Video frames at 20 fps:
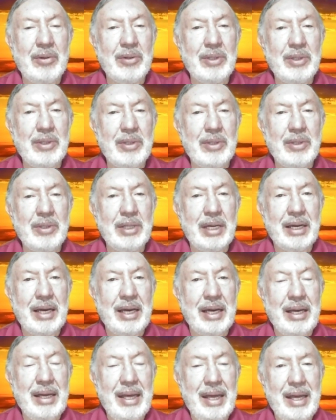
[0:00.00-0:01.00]
O sea
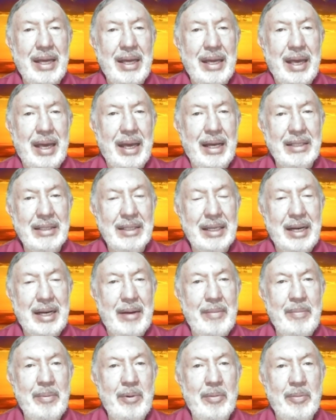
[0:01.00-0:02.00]
que en ese
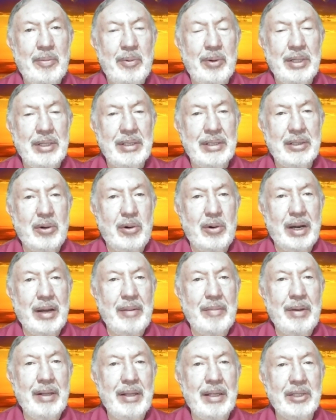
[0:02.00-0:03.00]
campo, pues Jorge
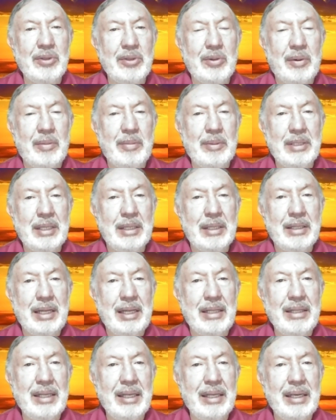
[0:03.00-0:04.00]
Méndez, su
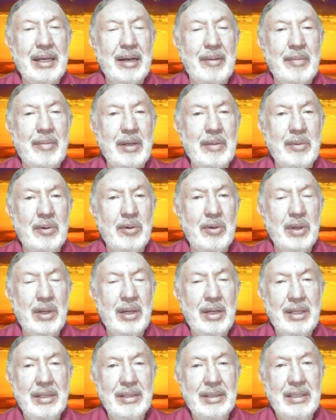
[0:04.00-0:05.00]
representante y él mismo
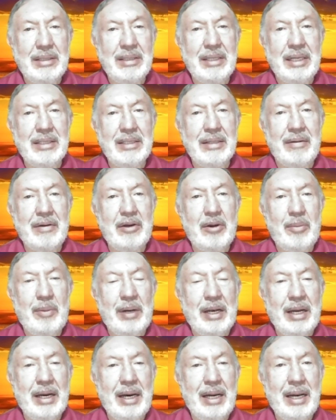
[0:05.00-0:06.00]
sí se han sabido
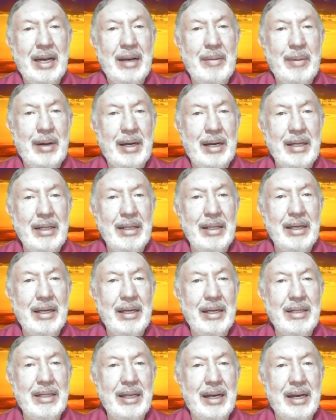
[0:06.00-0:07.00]
manejar, al margen de
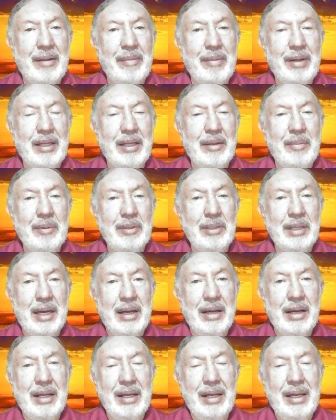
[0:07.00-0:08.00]
que internamente, pues
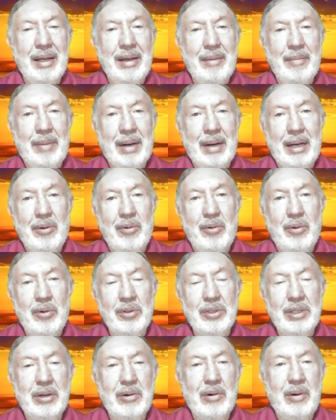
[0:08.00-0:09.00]
ya para
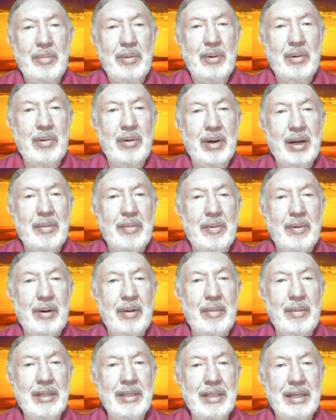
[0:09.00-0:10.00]
algunos llegó a provocar
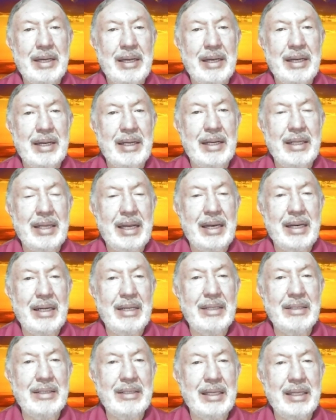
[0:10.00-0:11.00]
problemas de que le quitaran
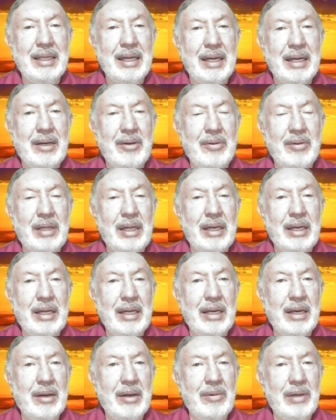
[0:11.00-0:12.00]
el siete que lo
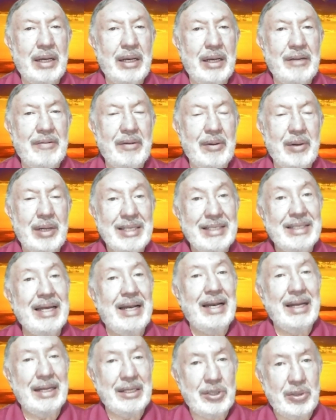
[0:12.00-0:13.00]
tenía, que era una de las figuras
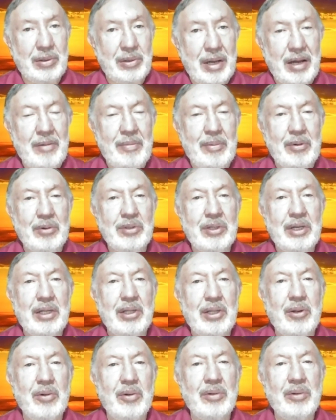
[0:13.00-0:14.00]
seleccionadas, por
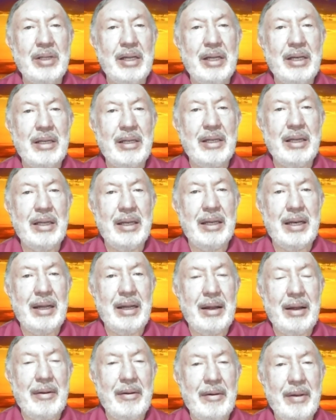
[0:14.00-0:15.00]
cierto, de eh,
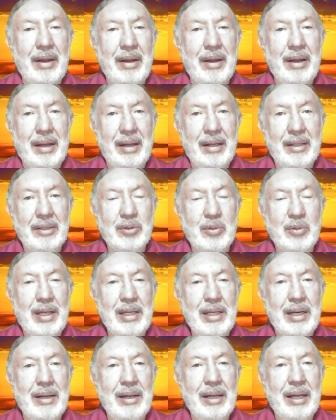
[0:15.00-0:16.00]
la
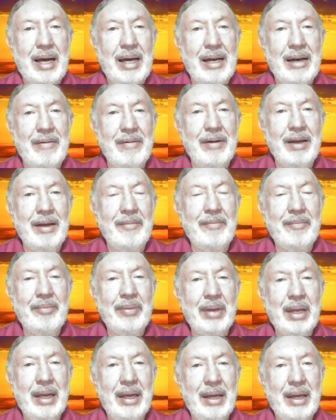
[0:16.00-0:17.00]
escuadra árabe
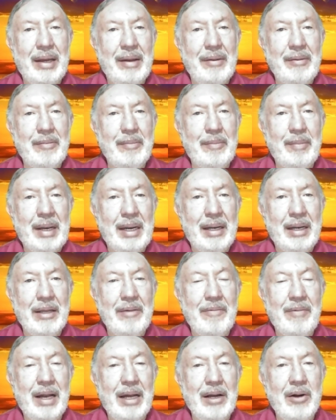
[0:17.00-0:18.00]
eh, verde
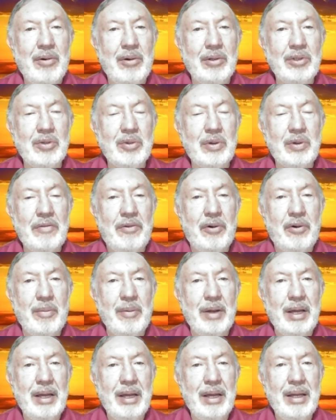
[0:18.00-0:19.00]
y blanco en su
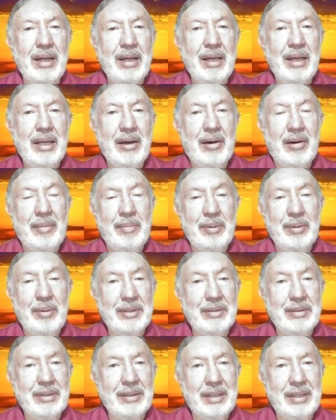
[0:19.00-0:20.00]
uniforme y ahora
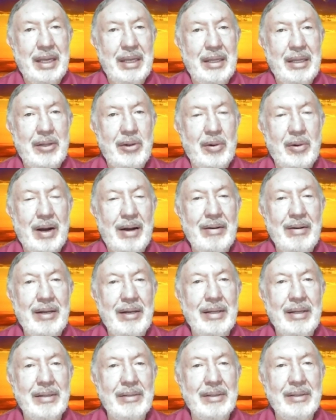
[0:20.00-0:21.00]
pues
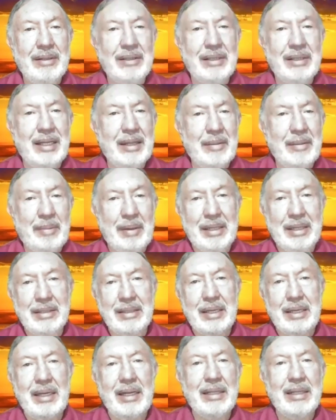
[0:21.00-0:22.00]
intocable siete para
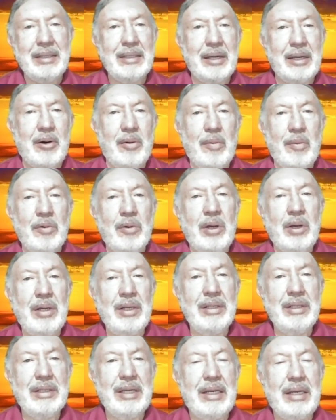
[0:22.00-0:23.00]
seguir así como
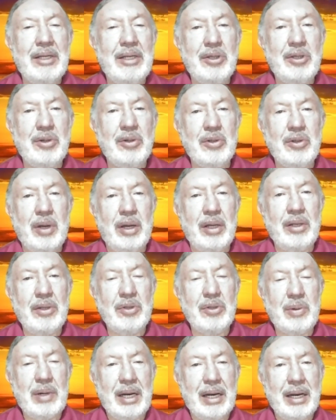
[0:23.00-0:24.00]
se inició en
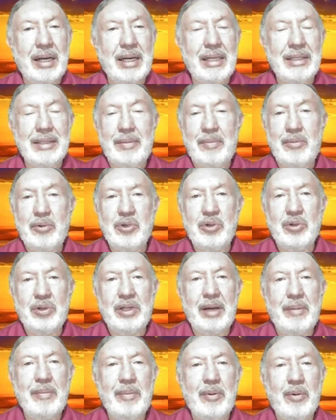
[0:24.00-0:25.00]
su carrera hace mucho
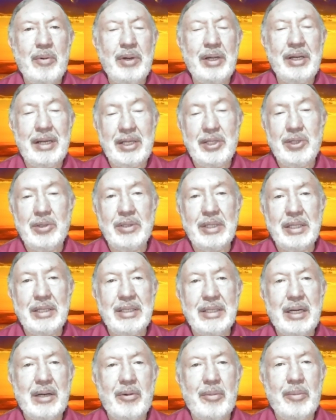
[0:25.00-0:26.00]
tiempo, inicios de
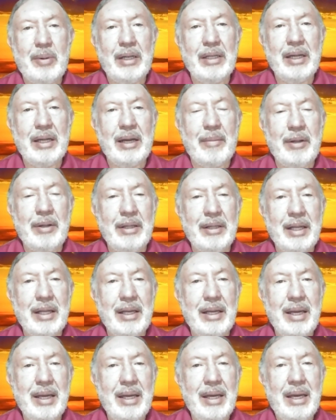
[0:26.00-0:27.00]
siglo
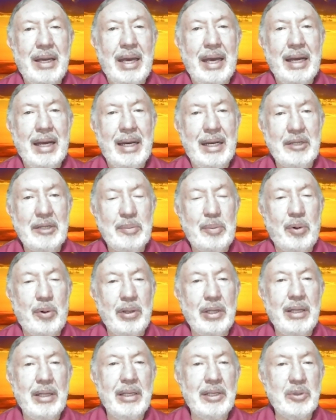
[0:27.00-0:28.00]
prácticamente en el
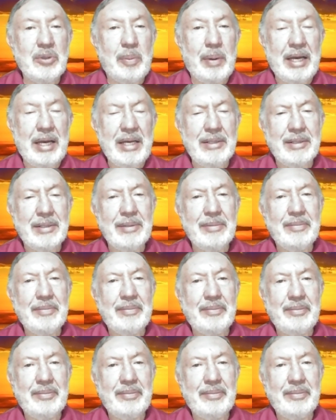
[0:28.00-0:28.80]
Sporting de su país.